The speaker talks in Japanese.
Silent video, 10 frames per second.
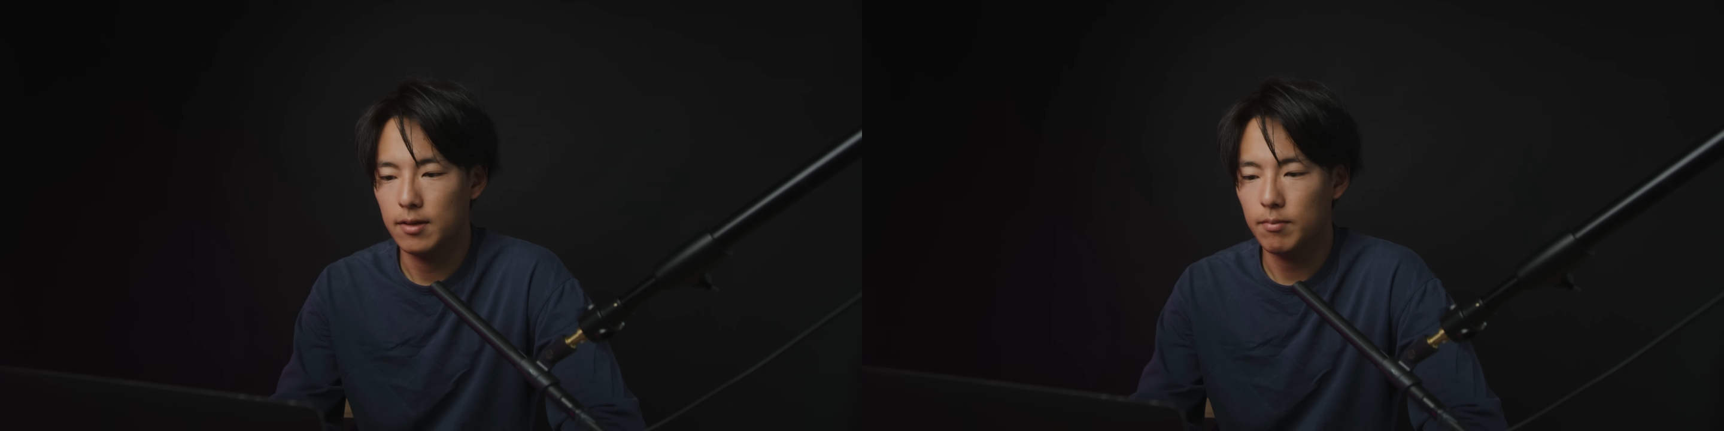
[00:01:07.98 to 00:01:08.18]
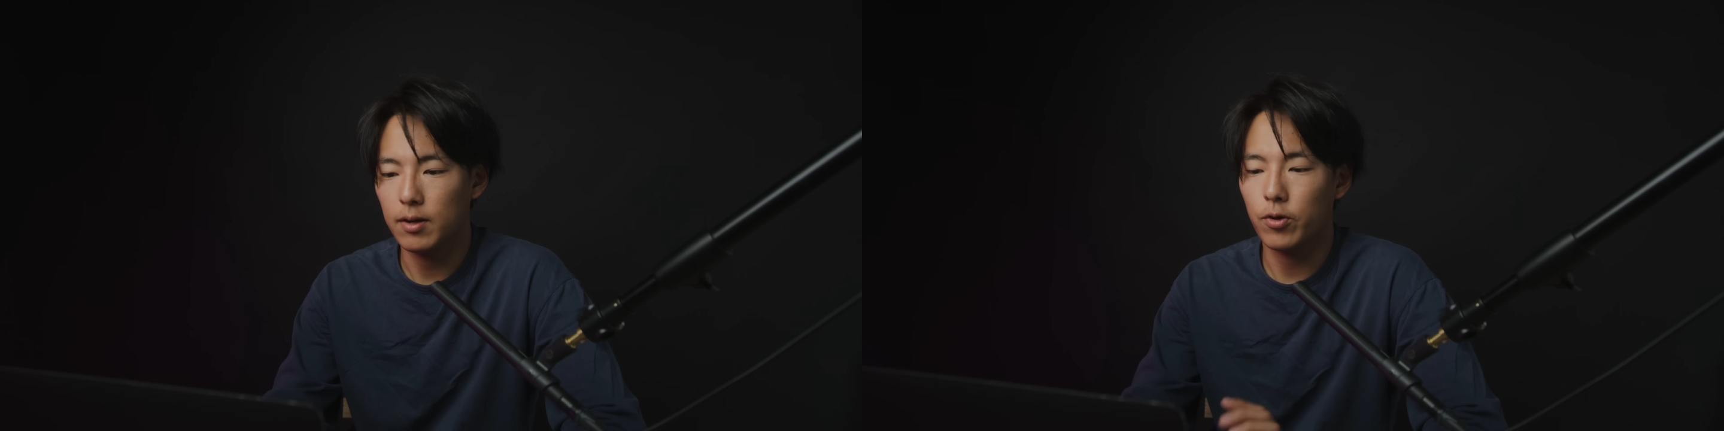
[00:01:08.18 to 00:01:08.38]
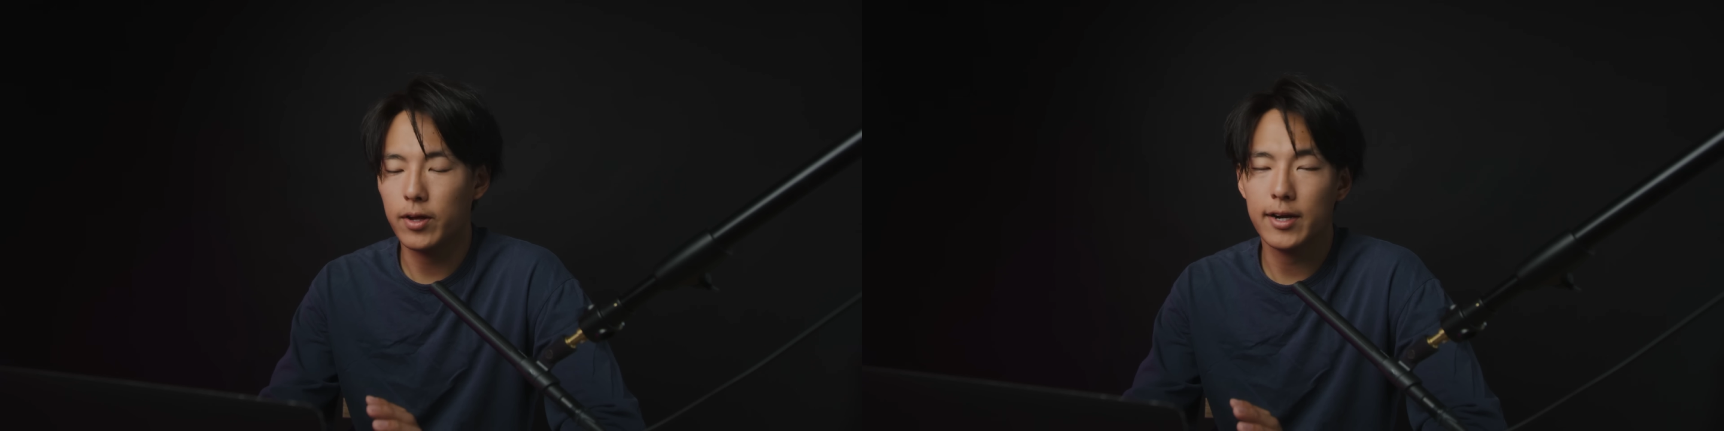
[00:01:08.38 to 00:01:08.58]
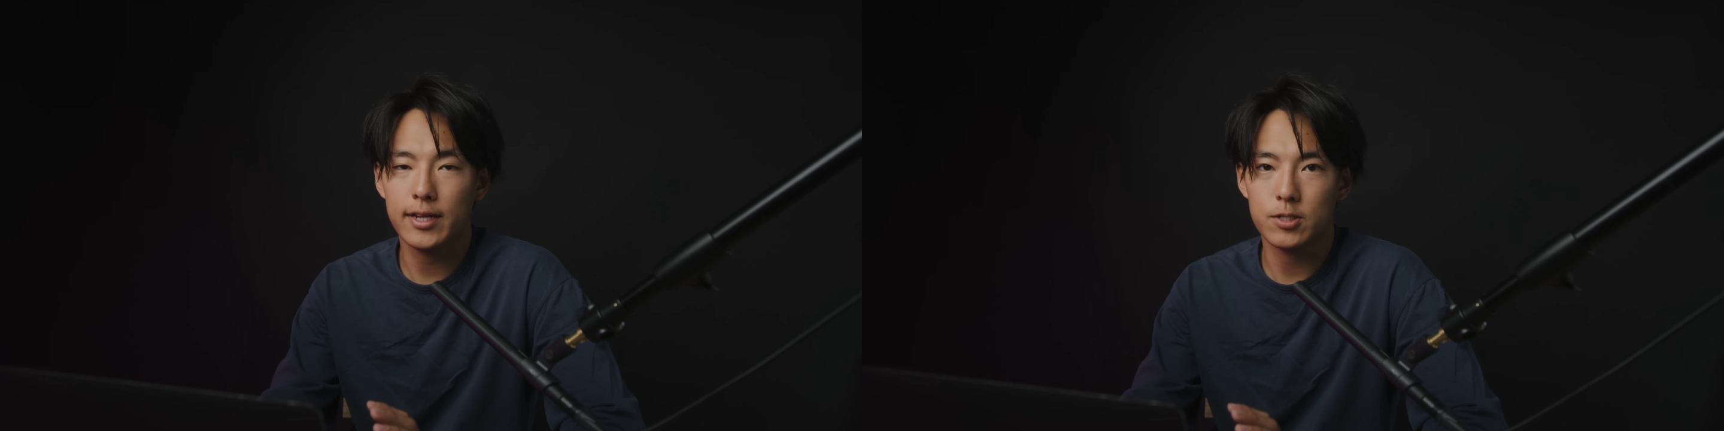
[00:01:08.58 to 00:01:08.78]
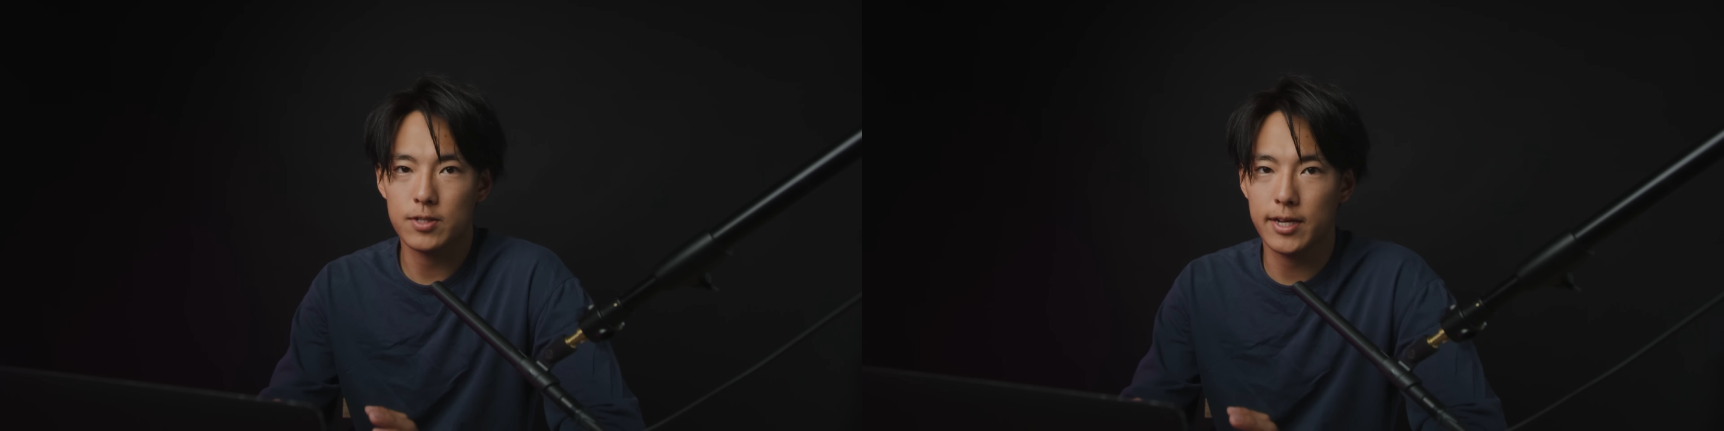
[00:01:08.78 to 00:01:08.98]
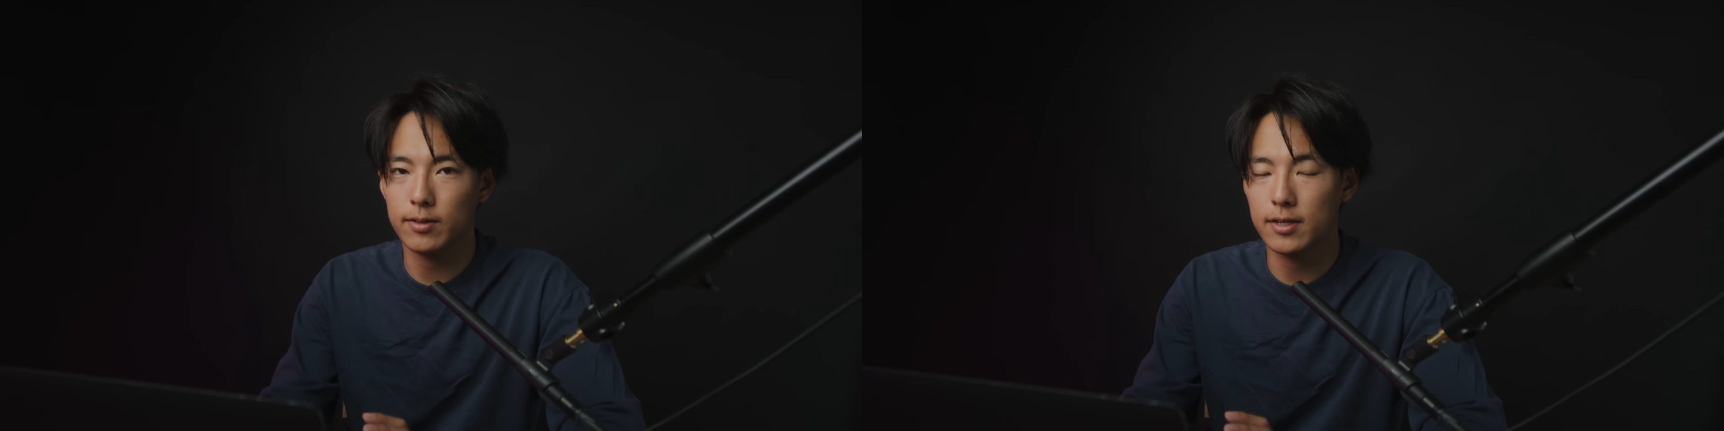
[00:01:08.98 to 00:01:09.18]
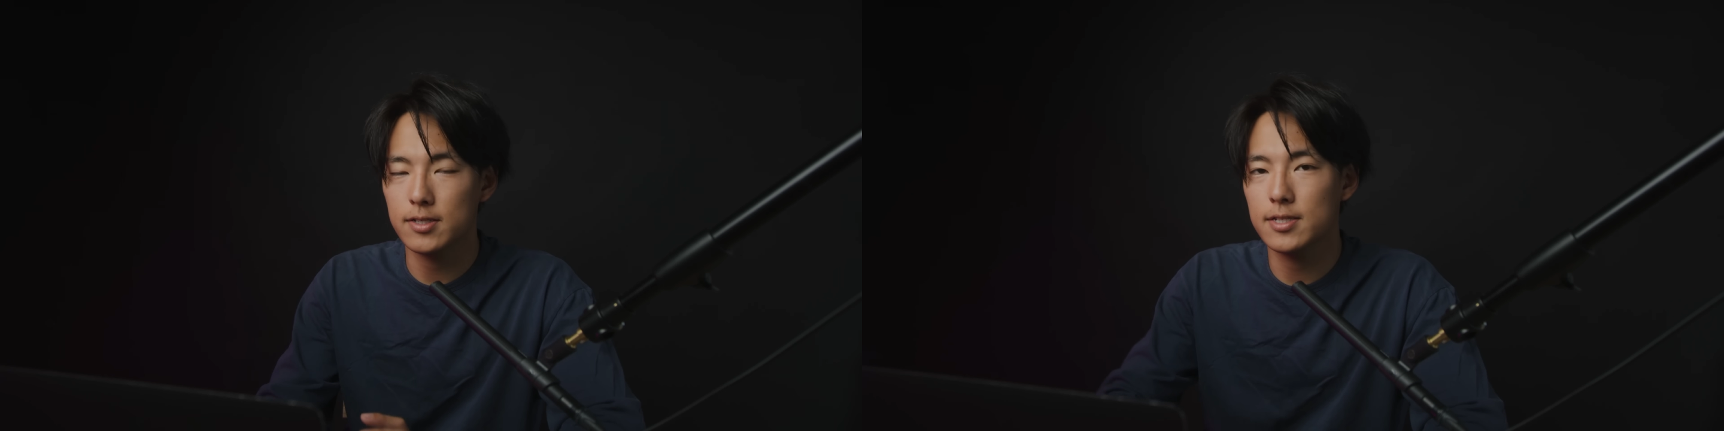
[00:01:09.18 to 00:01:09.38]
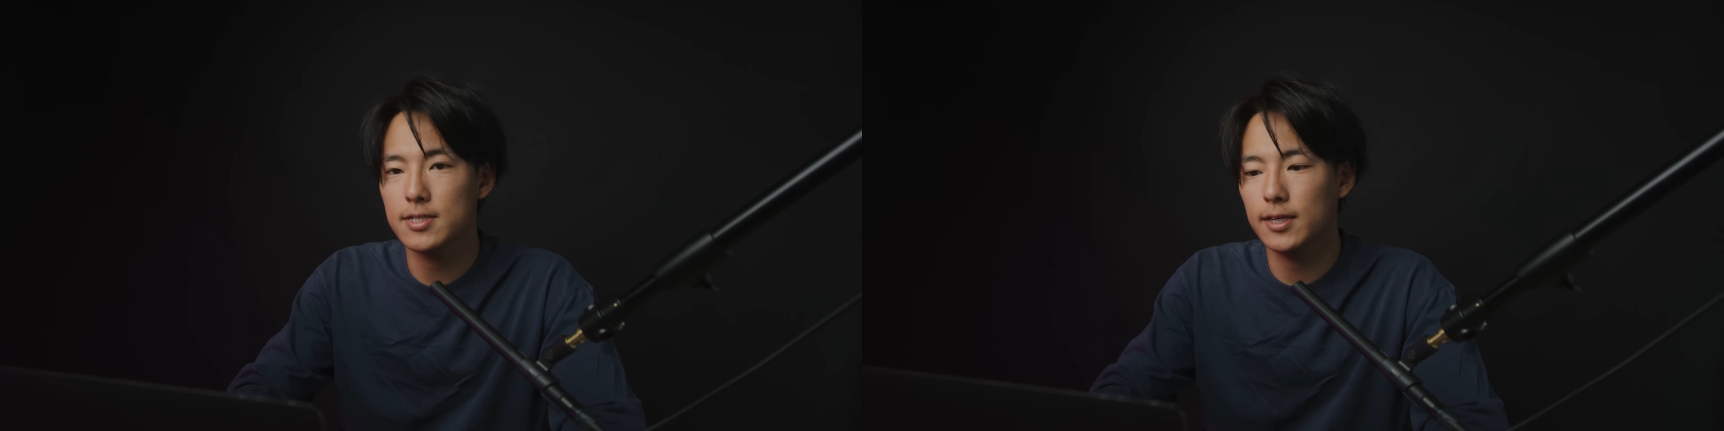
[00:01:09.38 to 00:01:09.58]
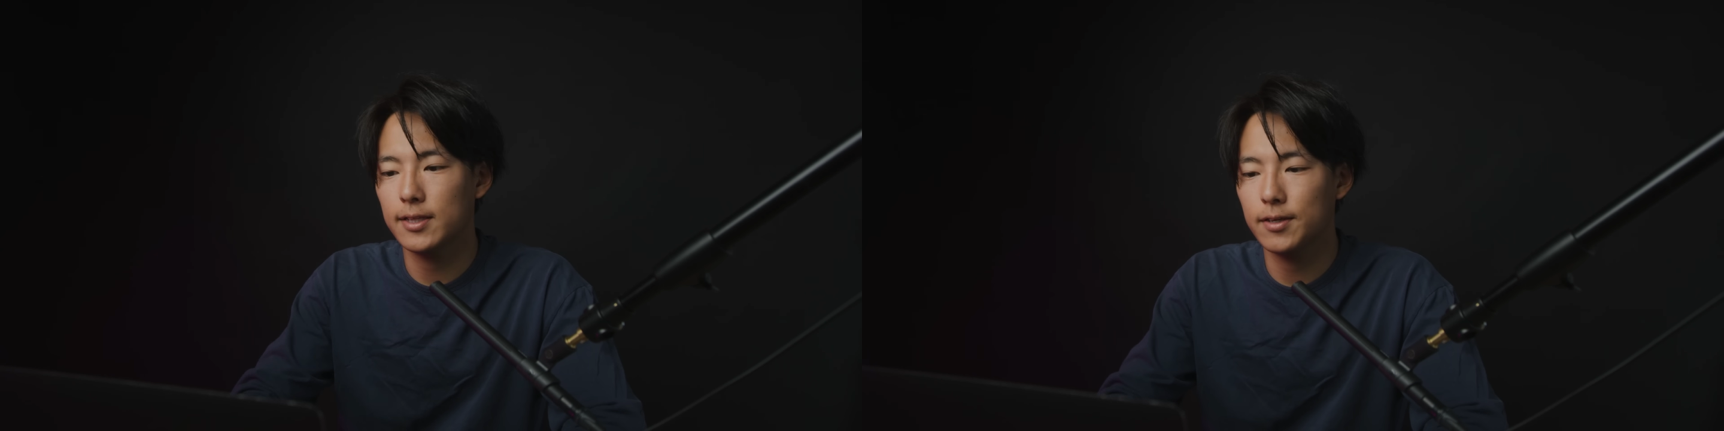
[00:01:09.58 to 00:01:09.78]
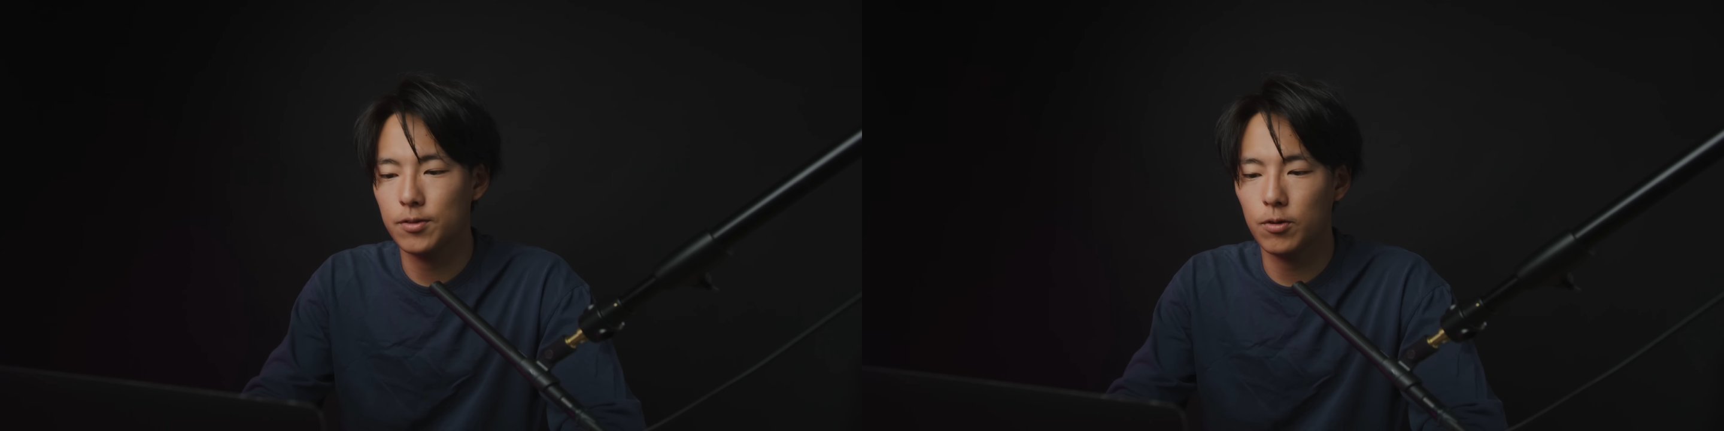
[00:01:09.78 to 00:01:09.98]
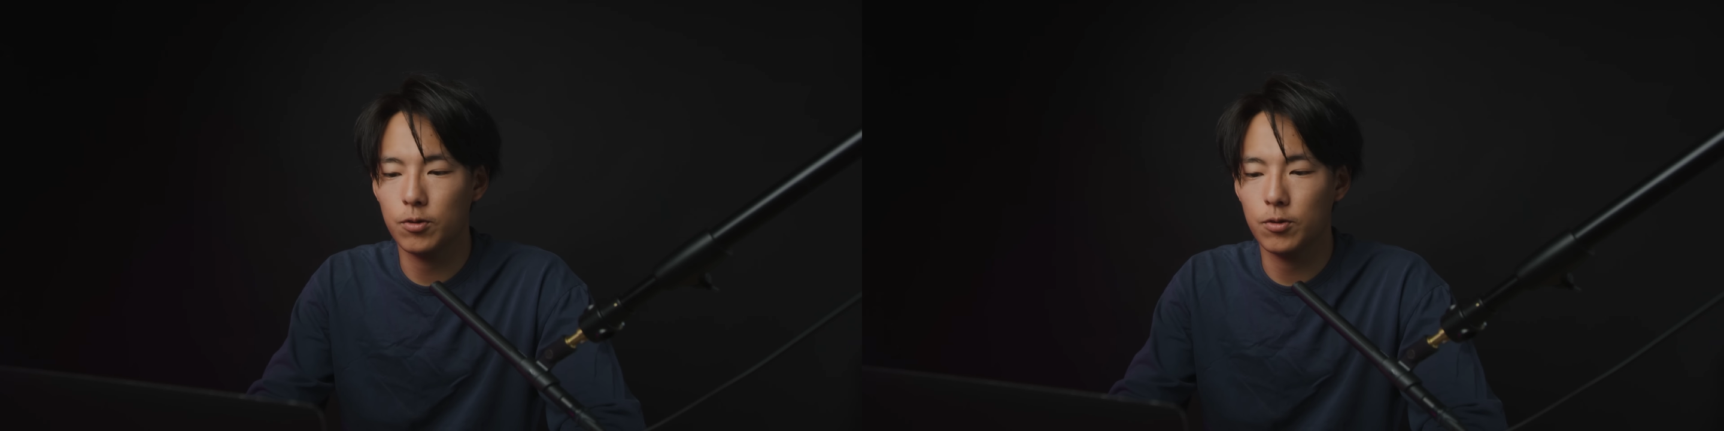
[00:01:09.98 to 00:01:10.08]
まあこれからね、素材をたくさんつなげていくと、